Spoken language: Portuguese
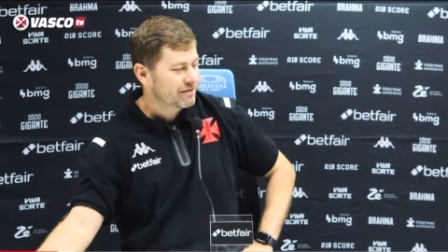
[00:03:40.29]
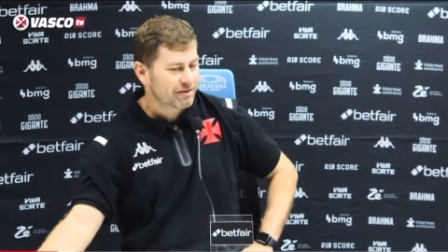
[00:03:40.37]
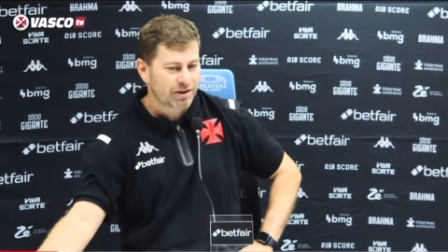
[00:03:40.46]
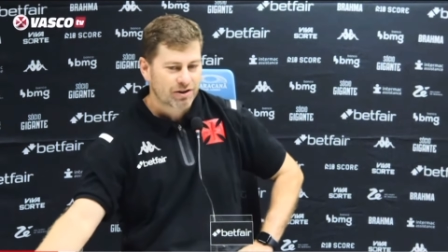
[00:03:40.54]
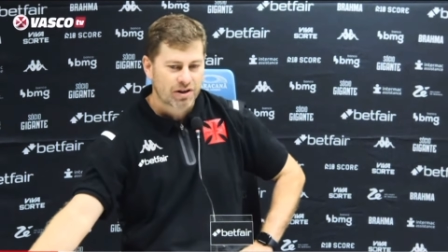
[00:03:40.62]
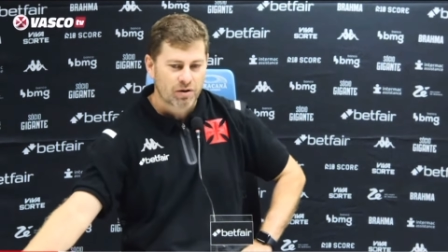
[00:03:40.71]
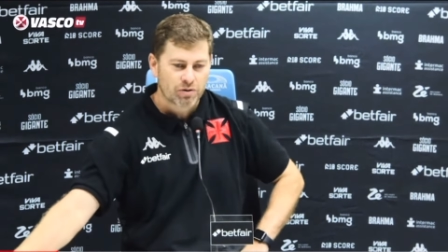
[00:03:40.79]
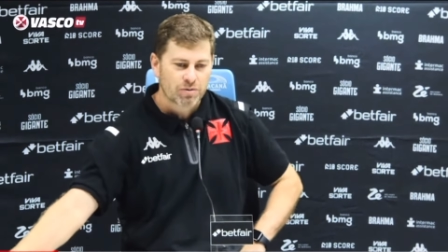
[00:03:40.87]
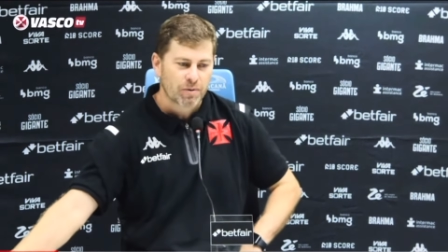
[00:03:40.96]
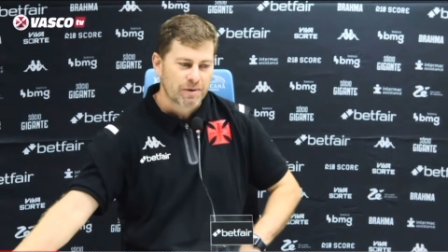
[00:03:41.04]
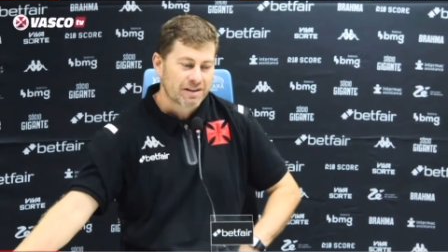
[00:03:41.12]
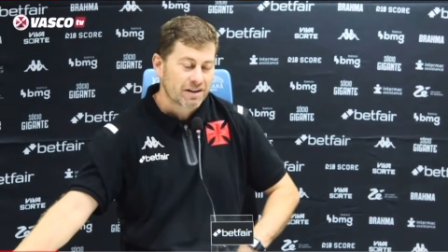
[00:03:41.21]
Eu acho que em alguns
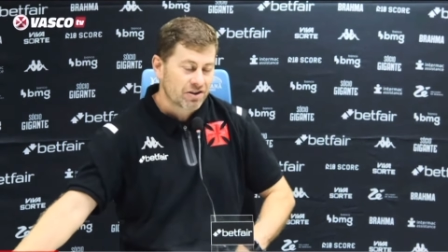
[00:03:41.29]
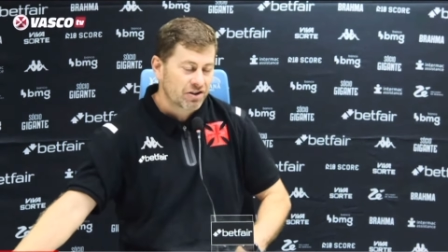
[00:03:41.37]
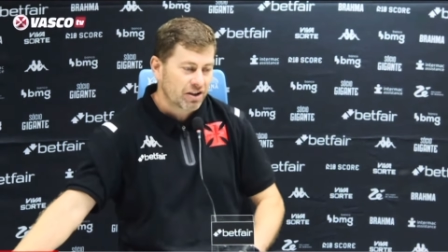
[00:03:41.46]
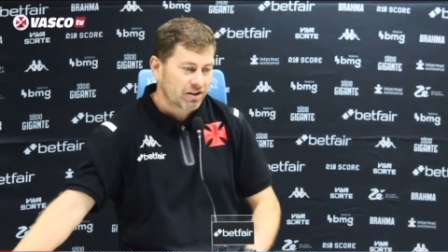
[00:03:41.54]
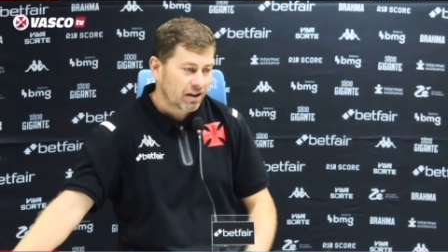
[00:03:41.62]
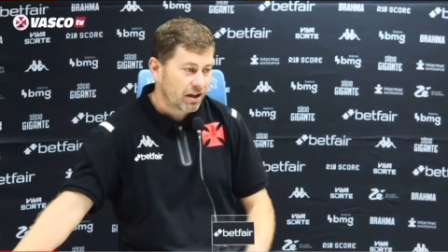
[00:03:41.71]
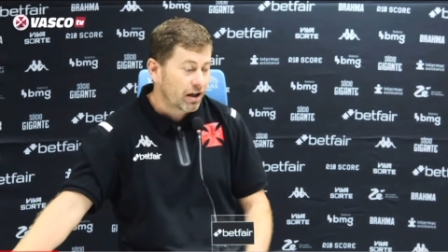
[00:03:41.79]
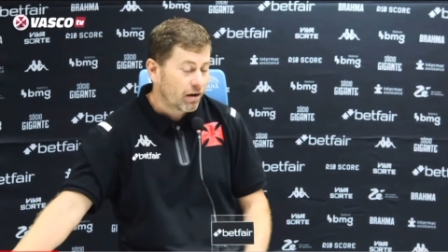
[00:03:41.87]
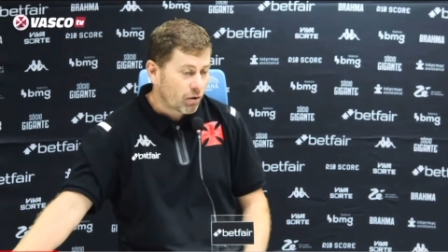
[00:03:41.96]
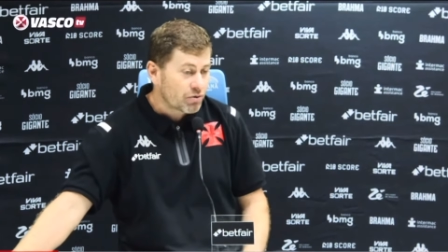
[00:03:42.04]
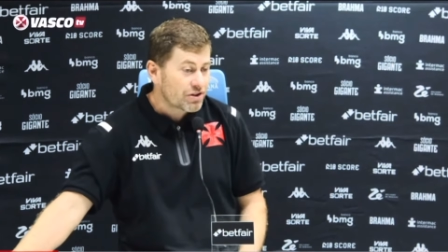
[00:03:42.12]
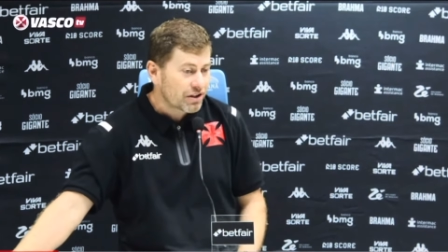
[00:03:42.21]
momentos a gente até
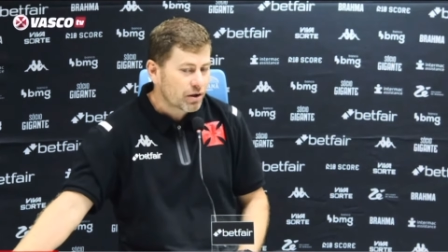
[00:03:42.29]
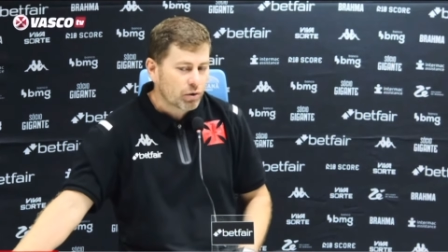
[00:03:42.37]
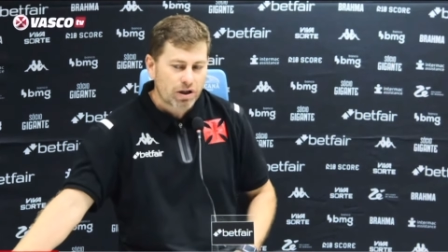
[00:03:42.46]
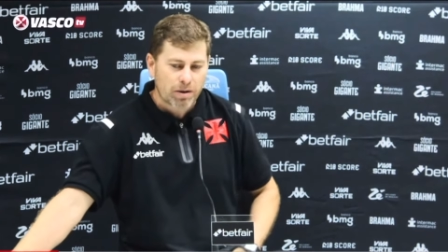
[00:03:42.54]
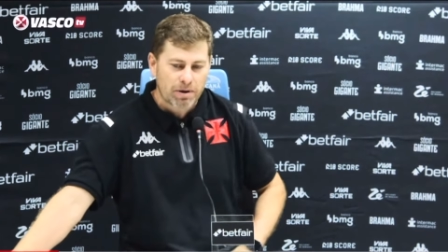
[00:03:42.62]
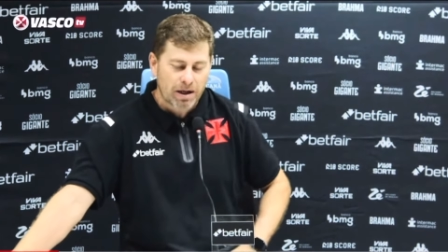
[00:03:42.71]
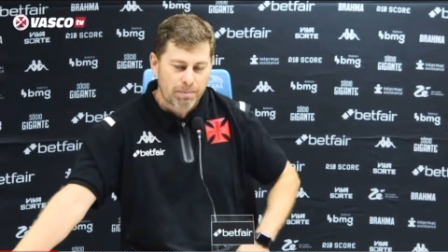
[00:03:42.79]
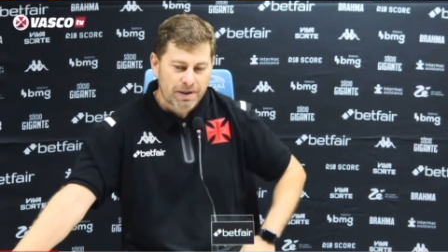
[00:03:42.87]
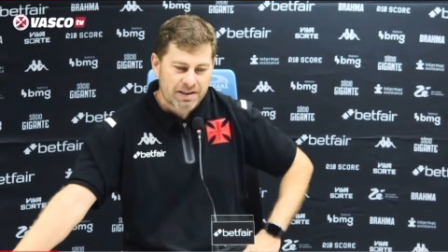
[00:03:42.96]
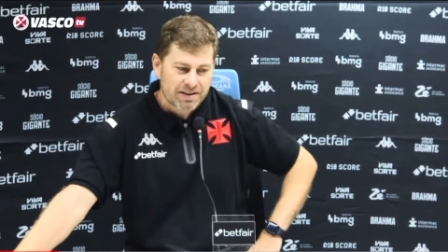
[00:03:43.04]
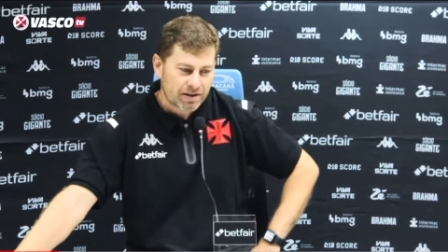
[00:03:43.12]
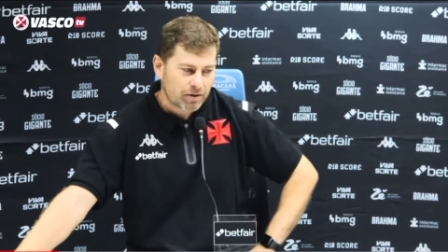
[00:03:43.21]
conseguiu quebrar a
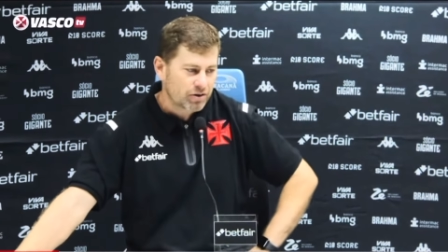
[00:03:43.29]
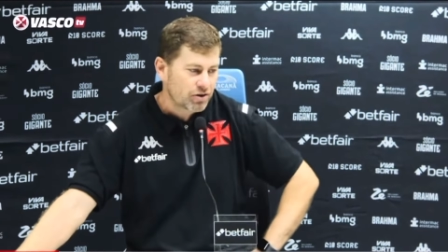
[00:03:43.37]
pressão,